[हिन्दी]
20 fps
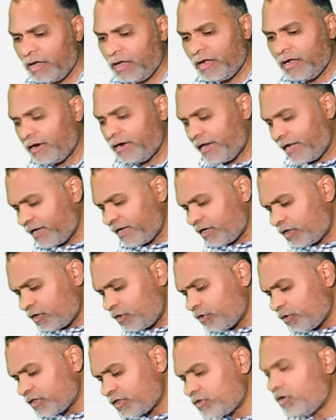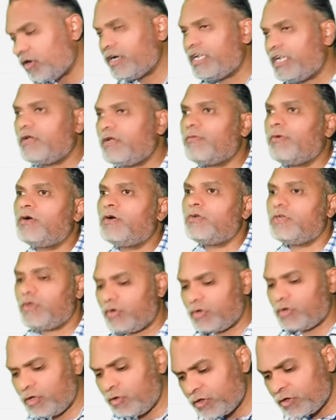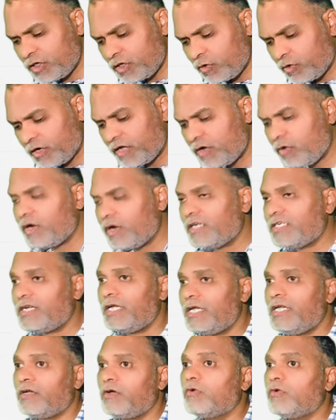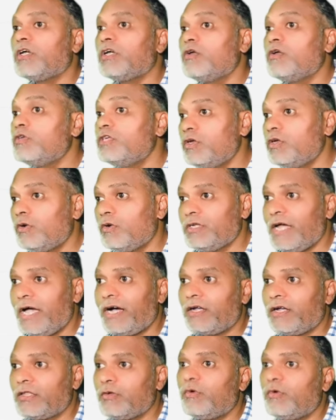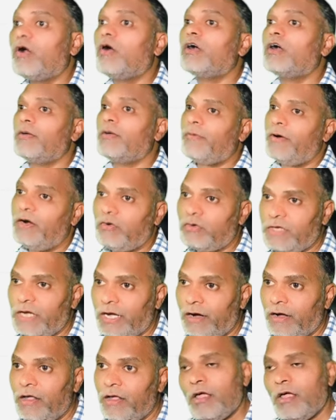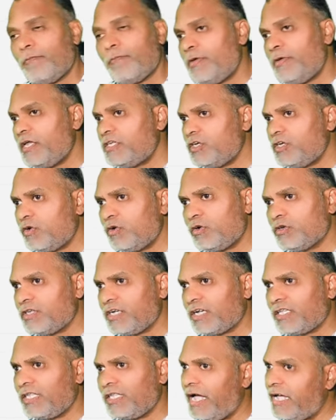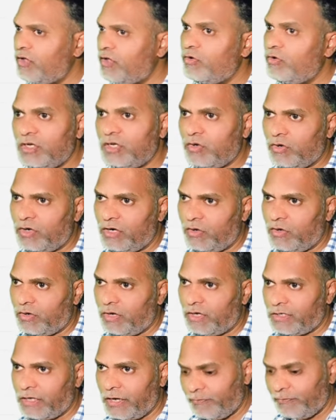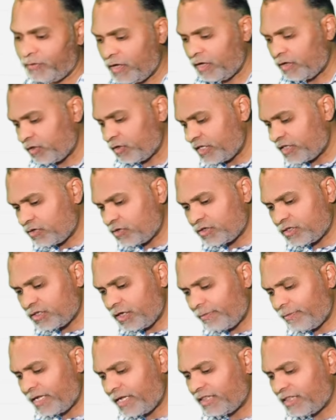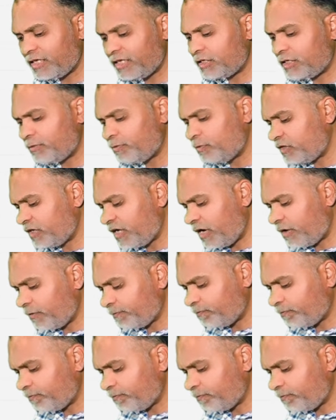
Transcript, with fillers: लेकिन क्यू इज नॉट इक्वल टू जीरो क्यू जीरो नहीं होना चाहिए क्योंकि क्यू जीरो हो जाएगा तो नॉट डिफाइंड हो जाएगा पी जीरो हो सकता है क्यू जीरो नहीं होना चाहिए तो इस क्वेश्चन में कितनी चीज पूछ रहा हो